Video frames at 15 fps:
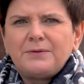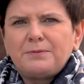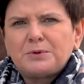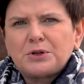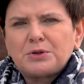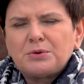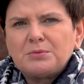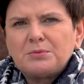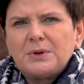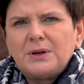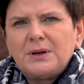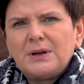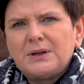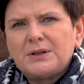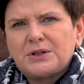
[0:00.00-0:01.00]
w przyszłym
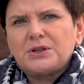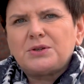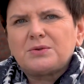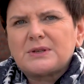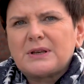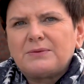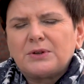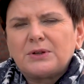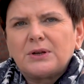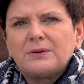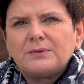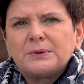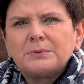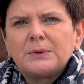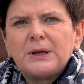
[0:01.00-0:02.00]
życiu
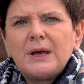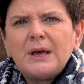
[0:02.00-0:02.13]
zawodowym.